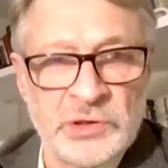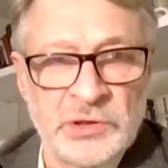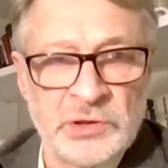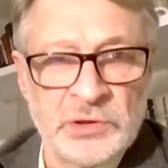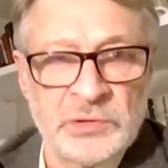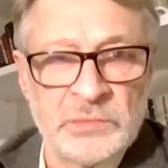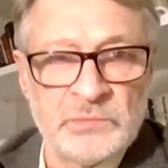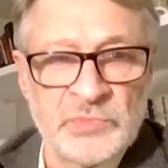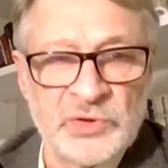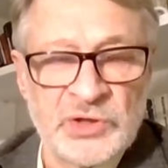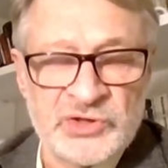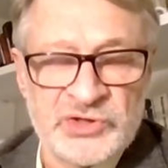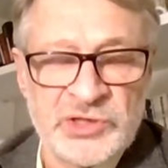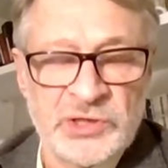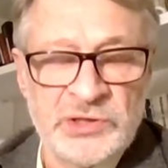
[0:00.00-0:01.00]
о
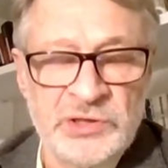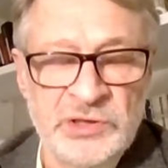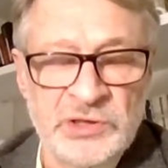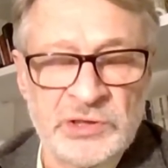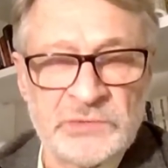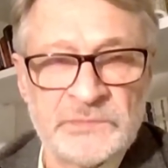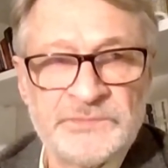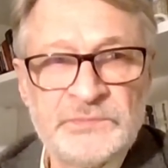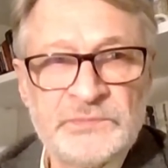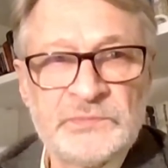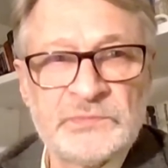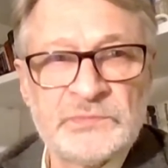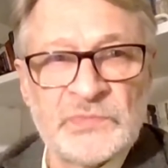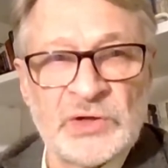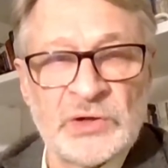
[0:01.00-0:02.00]
гражданине
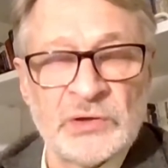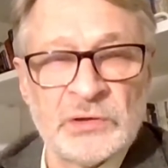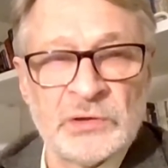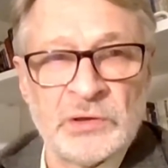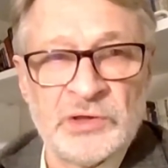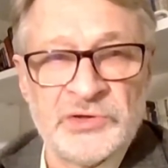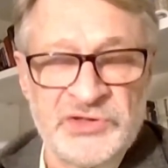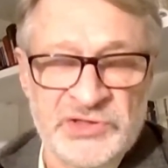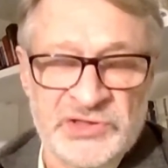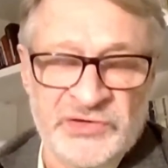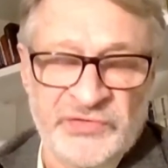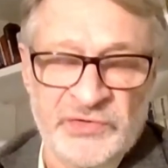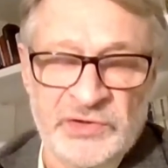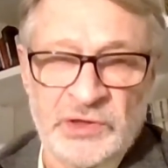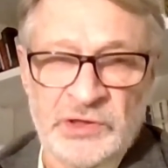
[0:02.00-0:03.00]
э, Российской
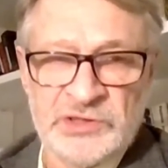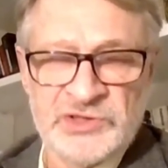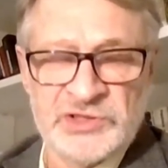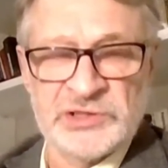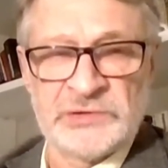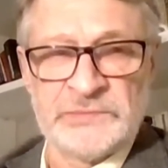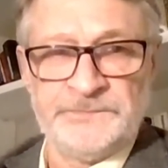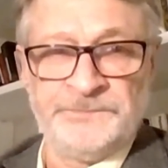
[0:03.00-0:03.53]
Федерации,